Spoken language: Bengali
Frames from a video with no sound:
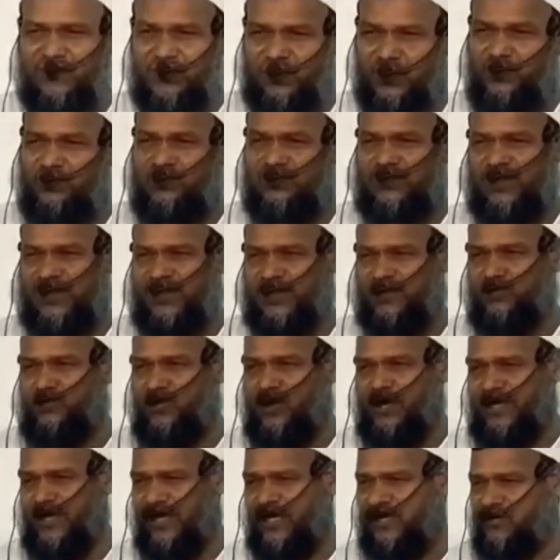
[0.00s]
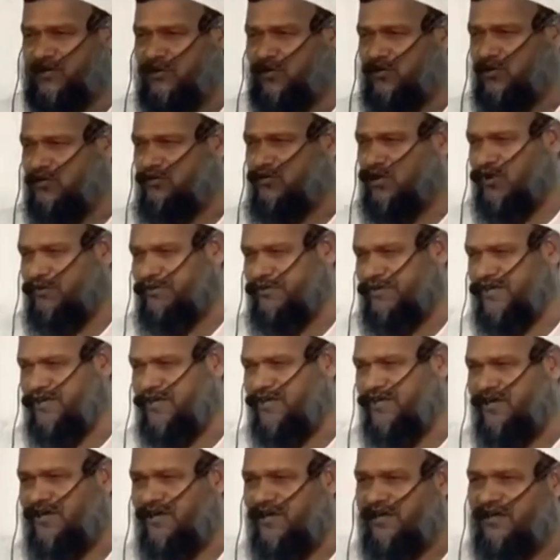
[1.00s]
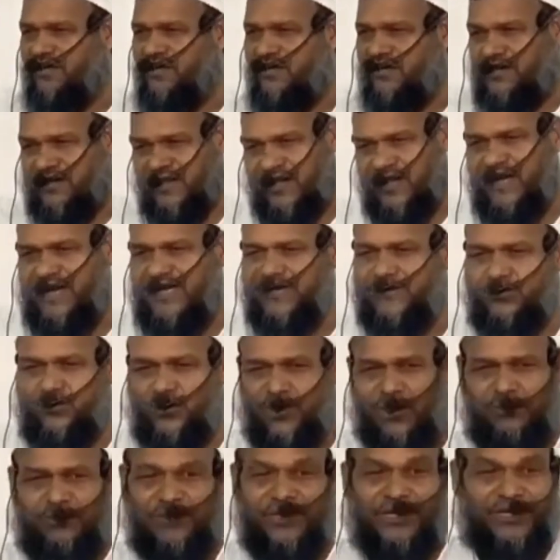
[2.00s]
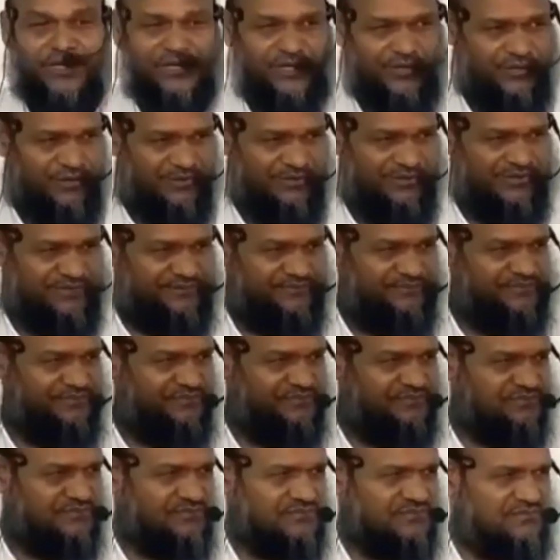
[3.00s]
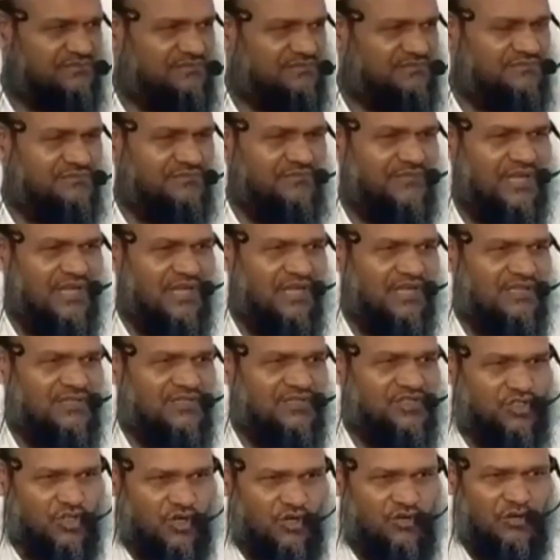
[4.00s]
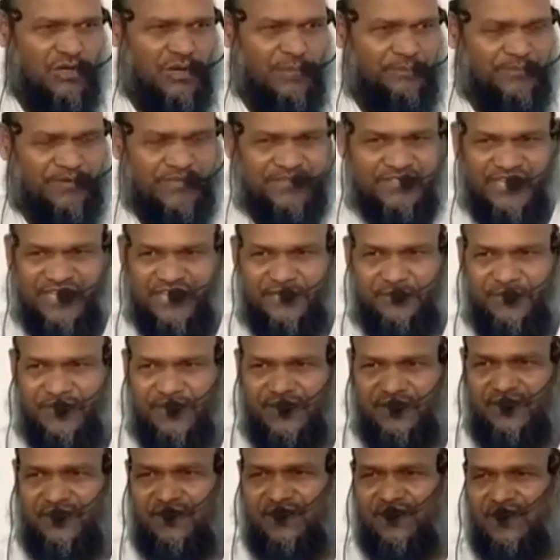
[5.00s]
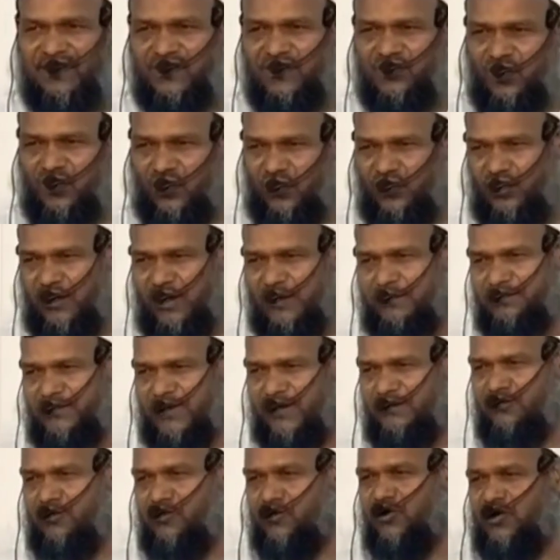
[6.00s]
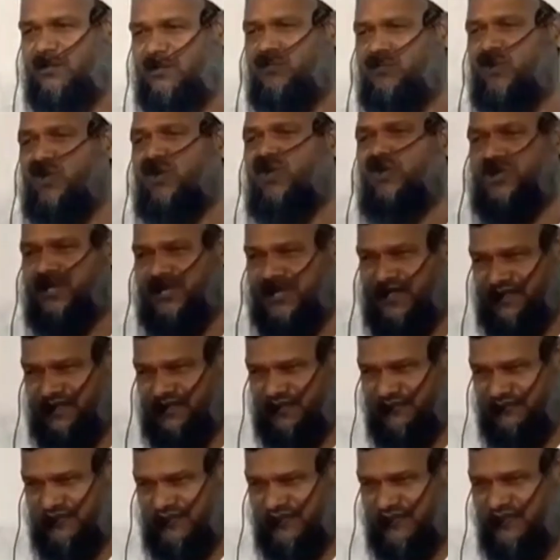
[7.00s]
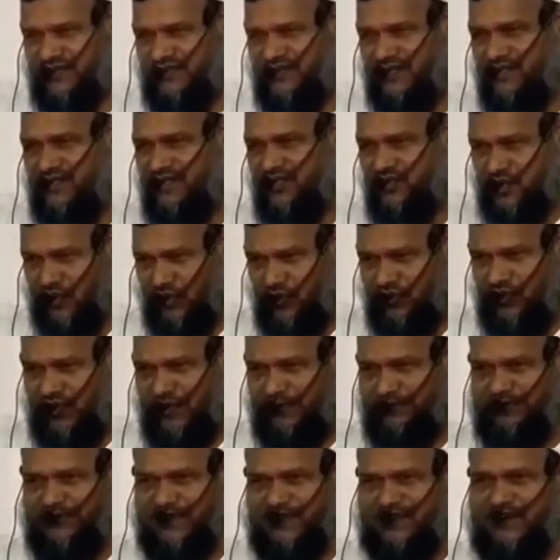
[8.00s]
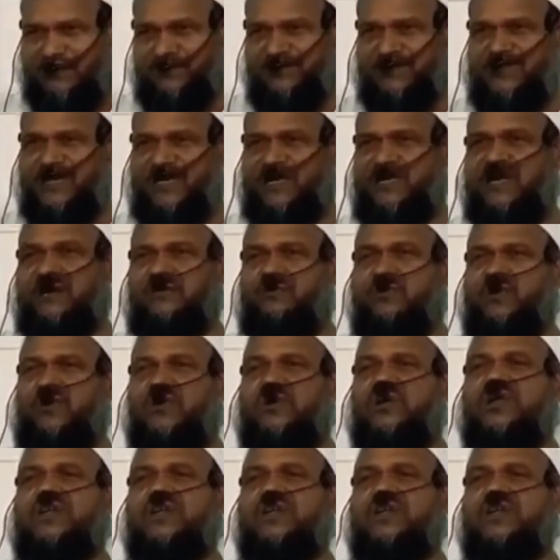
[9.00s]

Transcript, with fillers: দূর থেকে দোয়া একরকম হবে গেলে দোয়া ভিন্ন হবে যখন আপনি দেখবেন তখন আপনার মনটা বড় হয়ে যাবে যখন আপনাকে আমি দেখাবো